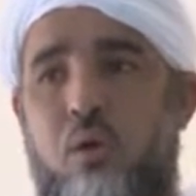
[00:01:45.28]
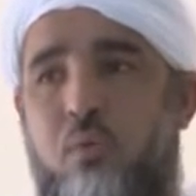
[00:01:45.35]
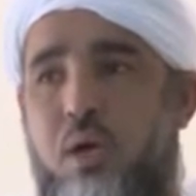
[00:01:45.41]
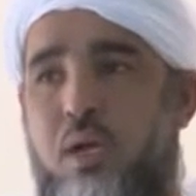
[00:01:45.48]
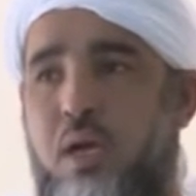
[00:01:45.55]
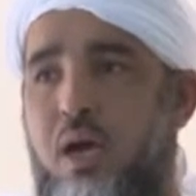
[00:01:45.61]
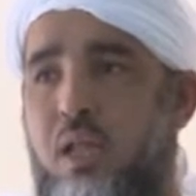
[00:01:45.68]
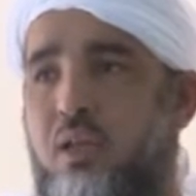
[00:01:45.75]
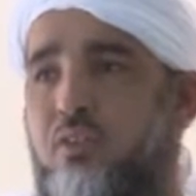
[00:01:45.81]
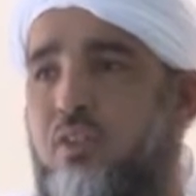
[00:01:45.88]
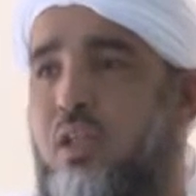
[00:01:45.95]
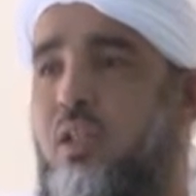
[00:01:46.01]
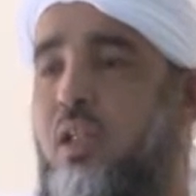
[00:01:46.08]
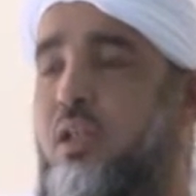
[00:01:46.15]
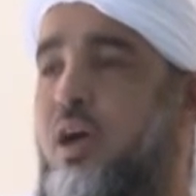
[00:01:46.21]
وكان
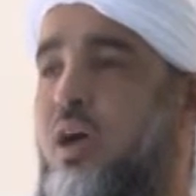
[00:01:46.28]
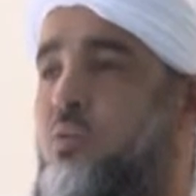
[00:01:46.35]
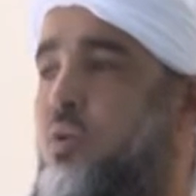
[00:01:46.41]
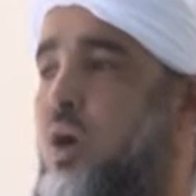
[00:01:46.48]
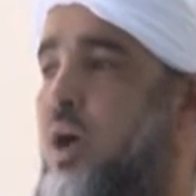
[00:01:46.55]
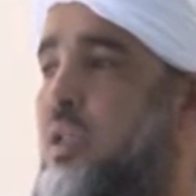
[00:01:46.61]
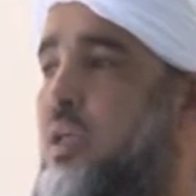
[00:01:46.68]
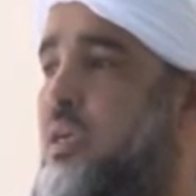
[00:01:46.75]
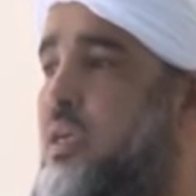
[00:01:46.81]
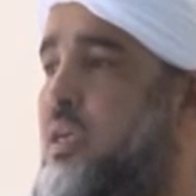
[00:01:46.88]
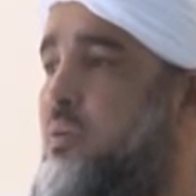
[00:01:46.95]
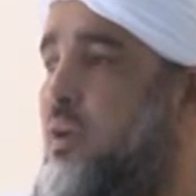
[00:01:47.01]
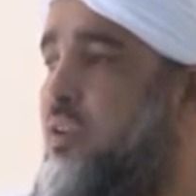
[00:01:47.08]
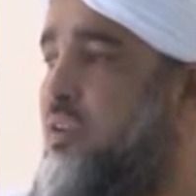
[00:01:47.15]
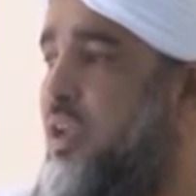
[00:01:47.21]
صلى الله عليه
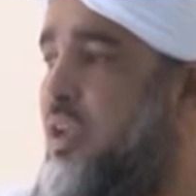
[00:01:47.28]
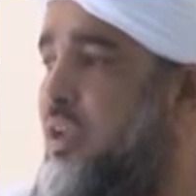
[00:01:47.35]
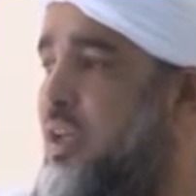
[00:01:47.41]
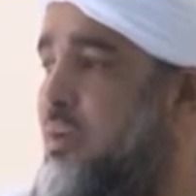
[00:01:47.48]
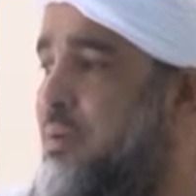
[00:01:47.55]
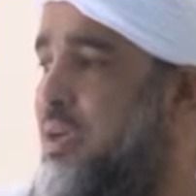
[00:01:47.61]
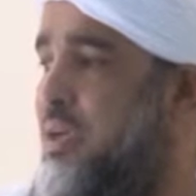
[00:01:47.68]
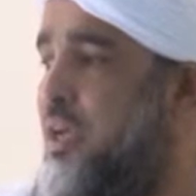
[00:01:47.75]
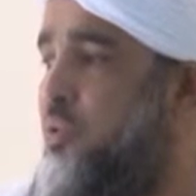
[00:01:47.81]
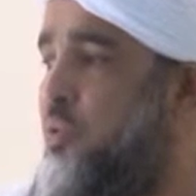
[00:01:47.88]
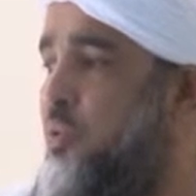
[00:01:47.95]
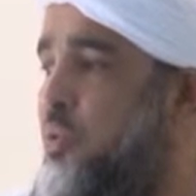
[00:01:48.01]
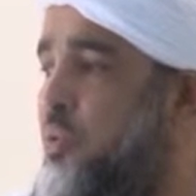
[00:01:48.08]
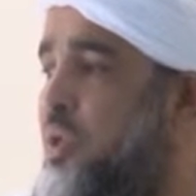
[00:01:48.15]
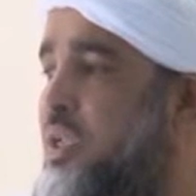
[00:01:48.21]
وسلم
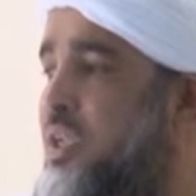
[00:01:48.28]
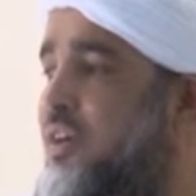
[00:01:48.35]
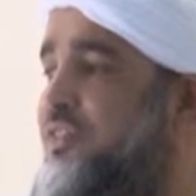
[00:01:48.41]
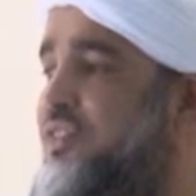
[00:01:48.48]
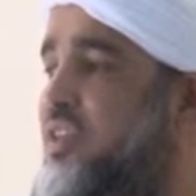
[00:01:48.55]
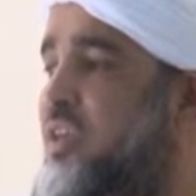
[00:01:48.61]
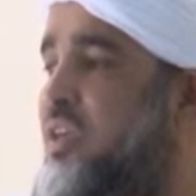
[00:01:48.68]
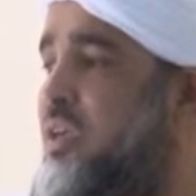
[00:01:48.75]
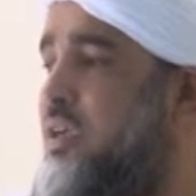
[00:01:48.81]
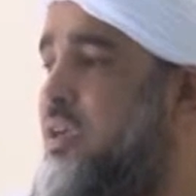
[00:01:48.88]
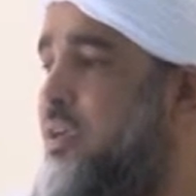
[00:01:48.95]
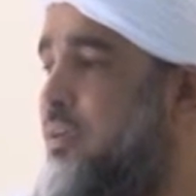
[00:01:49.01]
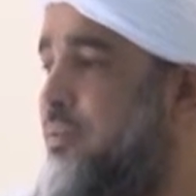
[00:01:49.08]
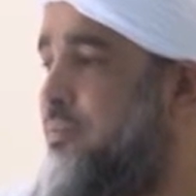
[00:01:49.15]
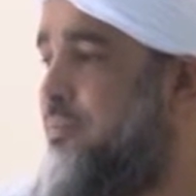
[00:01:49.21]
يدعو لنفسه
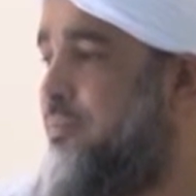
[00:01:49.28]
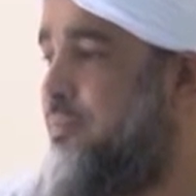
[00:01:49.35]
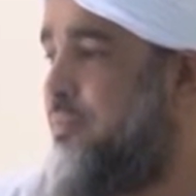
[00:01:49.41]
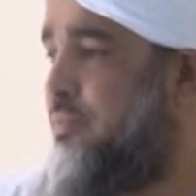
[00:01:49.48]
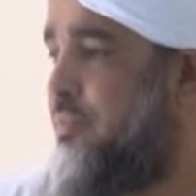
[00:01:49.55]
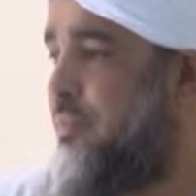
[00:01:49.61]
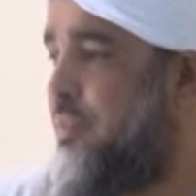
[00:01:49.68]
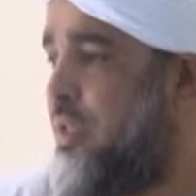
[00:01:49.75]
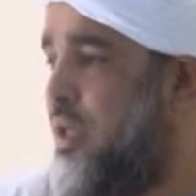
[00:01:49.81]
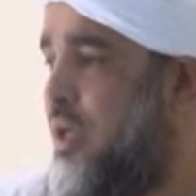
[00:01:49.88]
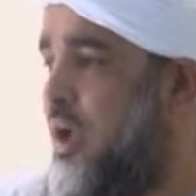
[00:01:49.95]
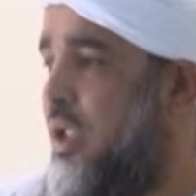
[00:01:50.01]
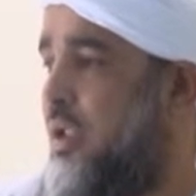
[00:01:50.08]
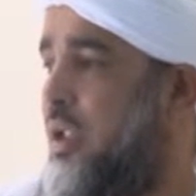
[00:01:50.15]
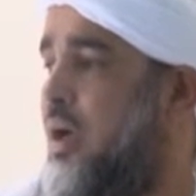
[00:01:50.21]

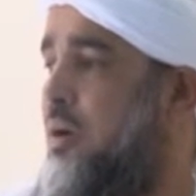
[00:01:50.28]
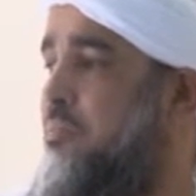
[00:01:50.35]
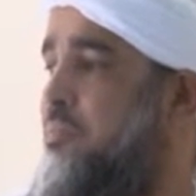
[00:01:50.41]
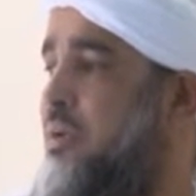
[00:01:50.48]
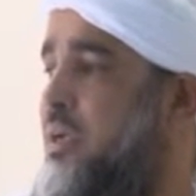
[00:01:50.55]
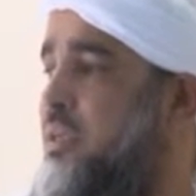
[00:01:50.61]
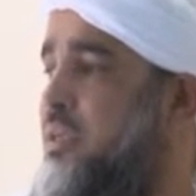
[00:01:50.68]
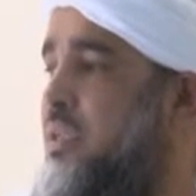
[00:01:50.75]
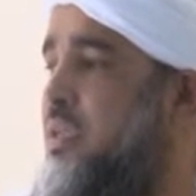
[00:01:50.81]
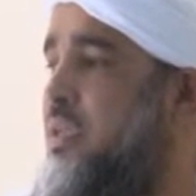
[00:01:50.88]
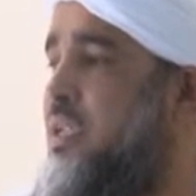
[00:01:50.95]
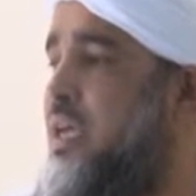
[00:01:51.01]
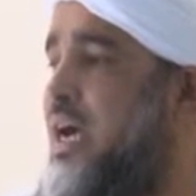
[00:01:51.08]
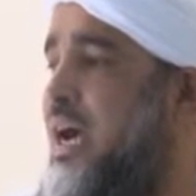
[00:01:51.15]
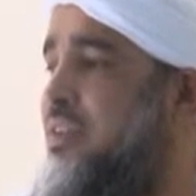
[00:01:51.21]
اللهم اهدني
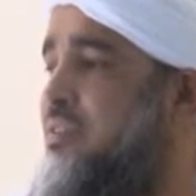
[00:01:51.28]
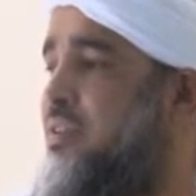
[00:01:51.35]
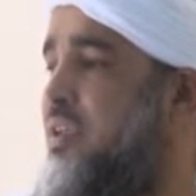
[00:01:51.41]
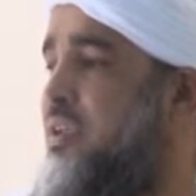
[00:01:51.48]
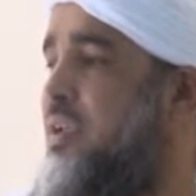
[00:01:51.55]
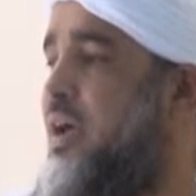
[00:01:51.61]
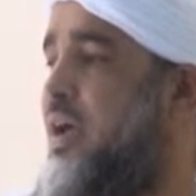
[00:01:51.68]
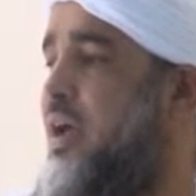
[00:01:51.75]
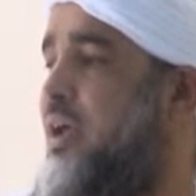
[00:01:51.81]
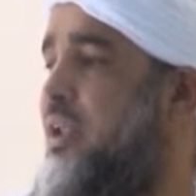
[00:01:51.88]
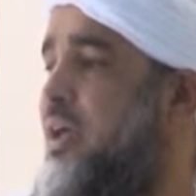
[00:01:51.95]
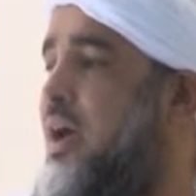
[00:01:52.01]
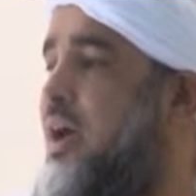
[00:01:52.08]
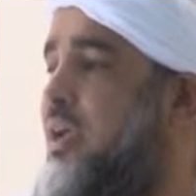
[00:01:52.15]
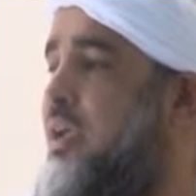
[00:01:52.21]
لاحسن
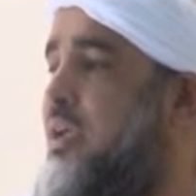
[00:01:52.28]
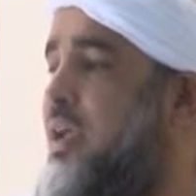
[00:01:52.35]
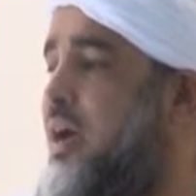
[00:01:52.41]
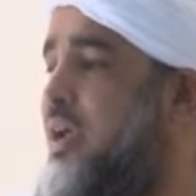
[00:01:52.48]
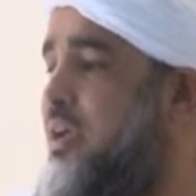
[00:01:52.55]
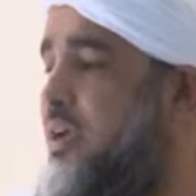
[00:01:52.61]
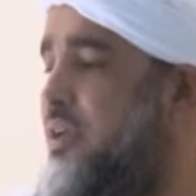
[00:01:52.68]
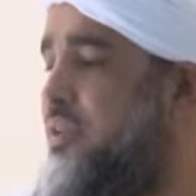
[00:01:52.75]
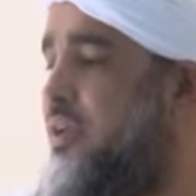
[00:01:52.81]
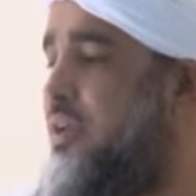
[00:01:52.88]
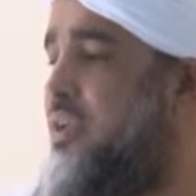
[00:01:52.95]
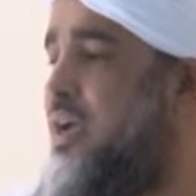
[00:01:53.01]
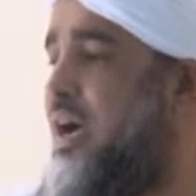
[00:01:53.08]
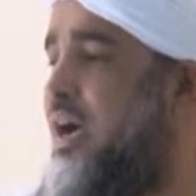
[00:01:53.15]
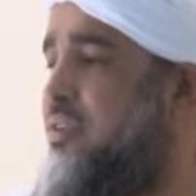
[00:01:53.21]
الاخلاق لا يهدي
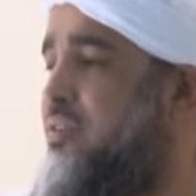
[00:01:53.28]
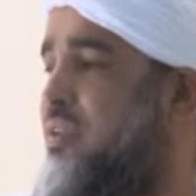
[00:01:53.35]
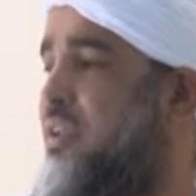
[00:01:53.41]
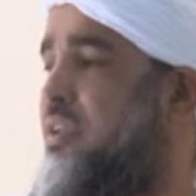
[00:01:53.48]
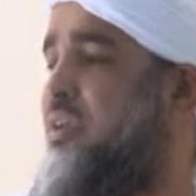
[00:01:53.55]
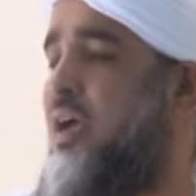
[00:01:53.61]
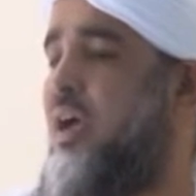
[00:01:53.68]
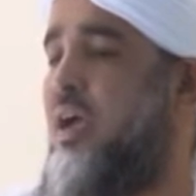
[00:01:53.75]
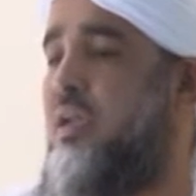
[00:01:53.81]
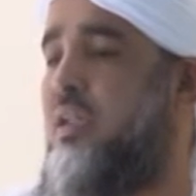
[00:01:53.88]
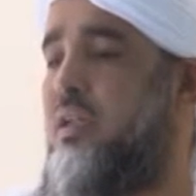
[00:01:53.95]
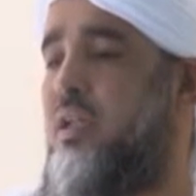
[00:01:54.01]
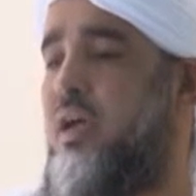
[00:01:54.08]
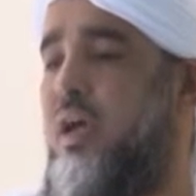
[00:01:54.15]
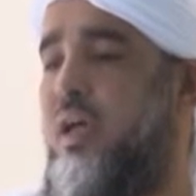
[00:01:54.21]
لاحسنها
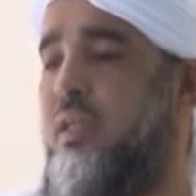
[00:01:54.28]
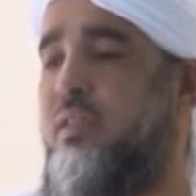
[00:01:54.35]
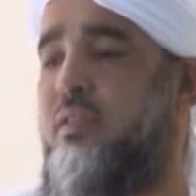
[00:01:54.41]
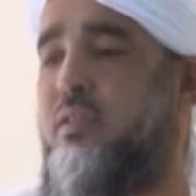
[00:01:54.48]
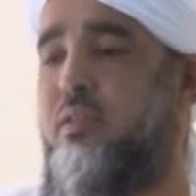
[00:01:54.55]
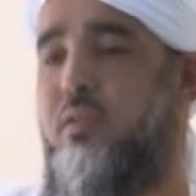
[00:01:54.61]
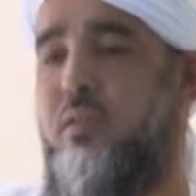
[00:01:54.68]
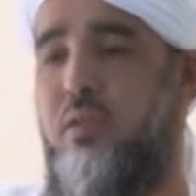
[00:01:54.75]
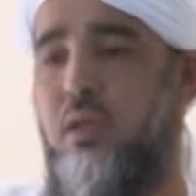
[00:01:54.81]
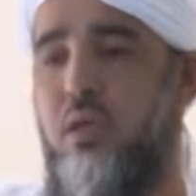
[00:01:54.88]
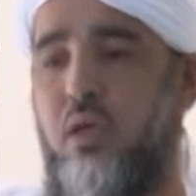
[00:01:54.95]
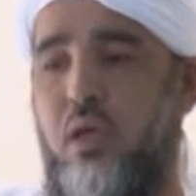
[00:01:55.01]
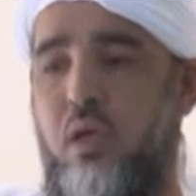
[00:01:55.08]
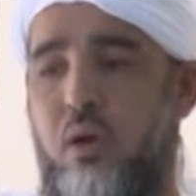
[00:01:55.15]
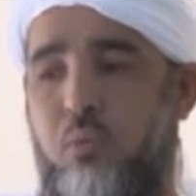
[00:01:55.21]
الا انت
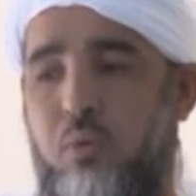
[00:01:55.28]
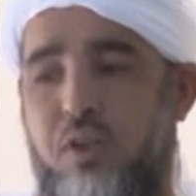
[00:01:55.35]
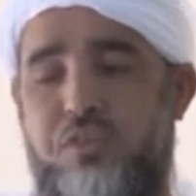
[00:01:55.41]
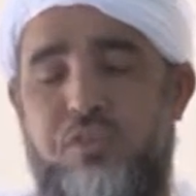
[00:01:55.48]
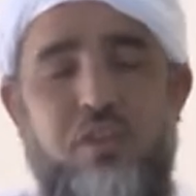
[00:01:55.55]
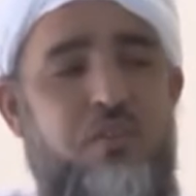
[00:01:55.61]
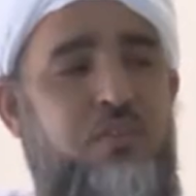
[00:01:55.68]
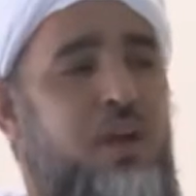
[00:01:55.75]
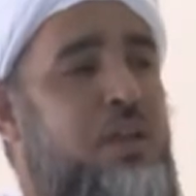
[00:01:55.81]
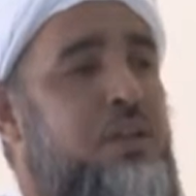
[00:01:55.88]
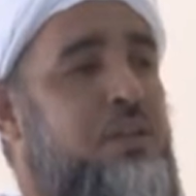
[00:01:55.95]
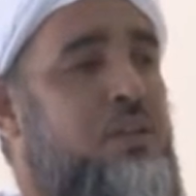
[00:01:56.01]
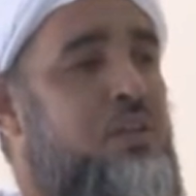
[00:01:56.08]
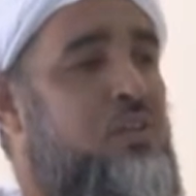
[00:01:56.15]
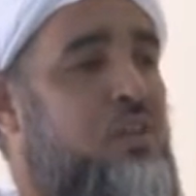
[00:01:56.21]
واصرف
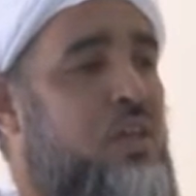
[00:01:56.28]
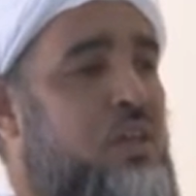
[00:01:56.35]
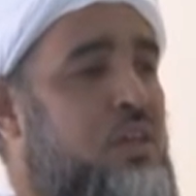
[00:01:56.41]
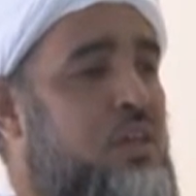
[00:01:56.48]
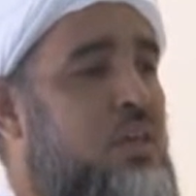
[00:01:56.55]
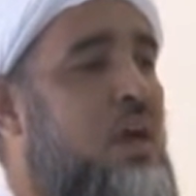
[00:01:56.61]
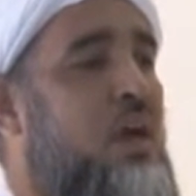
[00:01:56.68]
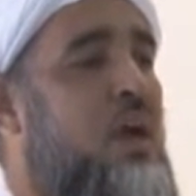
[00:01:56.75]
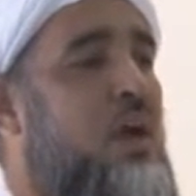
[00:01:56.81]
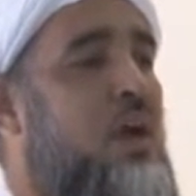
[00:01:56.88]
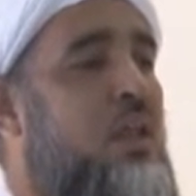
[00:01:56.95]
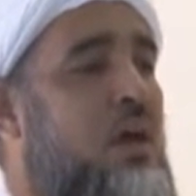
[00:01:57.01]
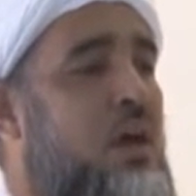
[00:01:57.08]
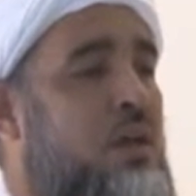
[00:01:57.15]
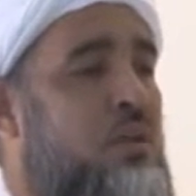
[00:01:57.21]
عني سيئها
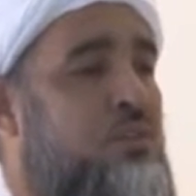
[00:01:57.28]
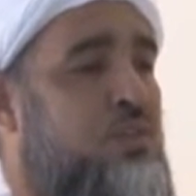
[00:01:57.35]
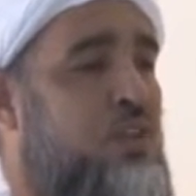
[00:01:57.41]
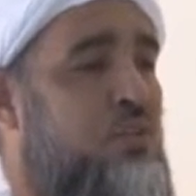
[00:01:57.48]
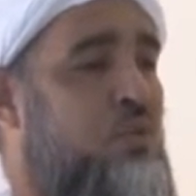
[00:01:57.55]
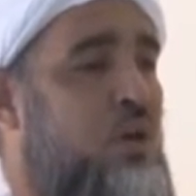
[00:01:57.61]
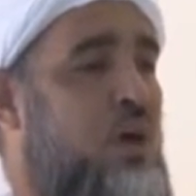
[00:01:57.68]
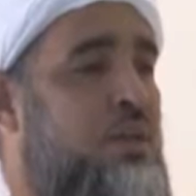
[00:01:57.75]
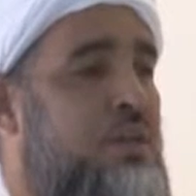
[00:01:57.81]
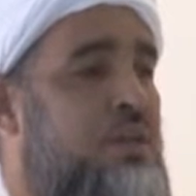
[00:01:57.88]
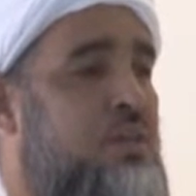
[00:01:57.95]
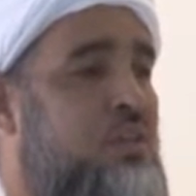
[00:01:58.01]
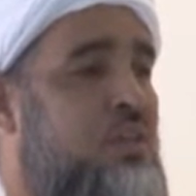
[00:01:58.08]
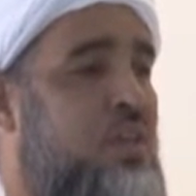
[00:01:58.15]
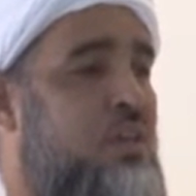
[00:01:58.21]
لا يصرف
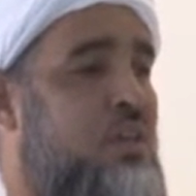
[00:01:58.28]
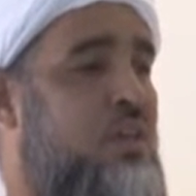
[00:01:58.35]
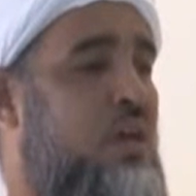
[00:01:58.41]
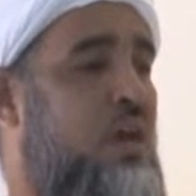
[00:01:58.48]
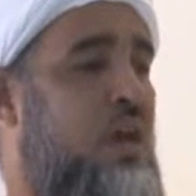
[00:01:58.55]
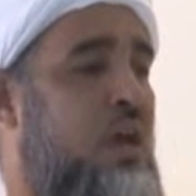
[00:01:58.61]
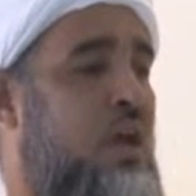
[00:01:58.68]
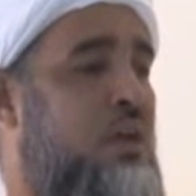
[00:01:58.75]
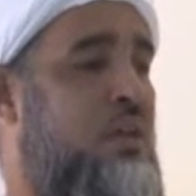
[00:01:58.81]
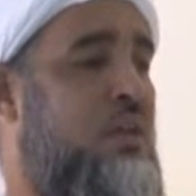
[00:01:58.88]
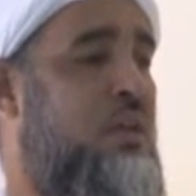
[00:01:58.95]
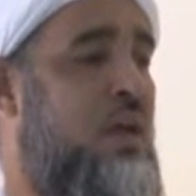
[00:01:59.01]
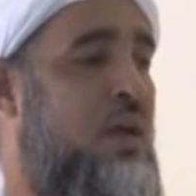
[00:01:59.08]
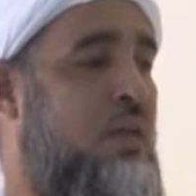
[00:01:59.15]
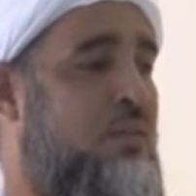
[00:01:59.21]
عني سيئها
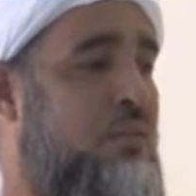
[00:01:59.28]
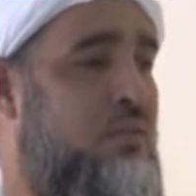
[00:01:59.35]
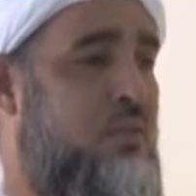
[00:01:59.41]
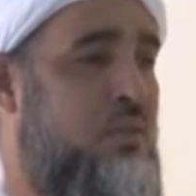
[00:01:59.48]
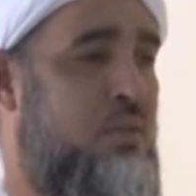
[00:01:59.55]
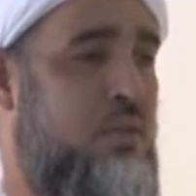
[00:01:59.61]
الا انت